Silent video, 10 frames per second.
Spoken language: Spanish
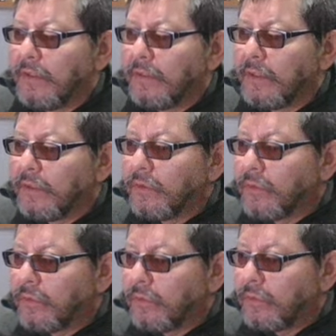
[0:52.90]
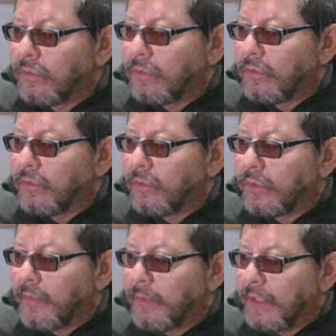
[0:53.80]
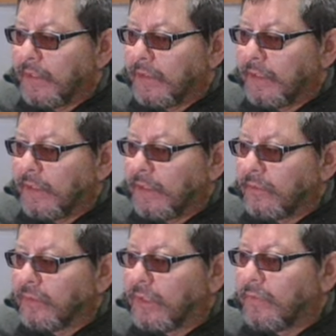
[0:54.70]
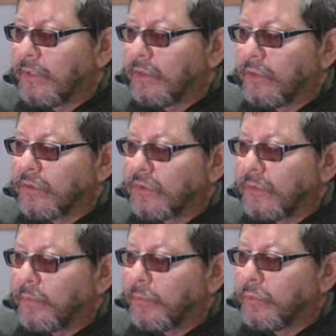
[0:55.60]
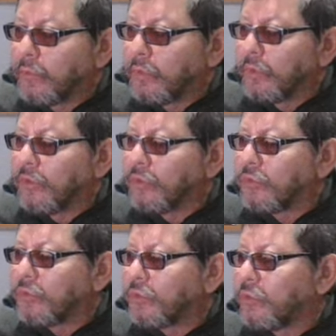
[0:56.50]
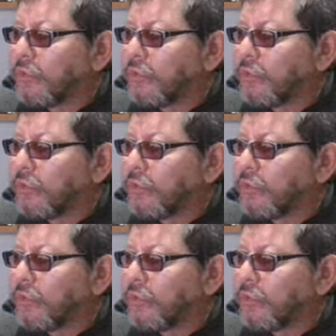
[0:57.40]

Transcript: Tengo imagen de Linux Debian 12.2.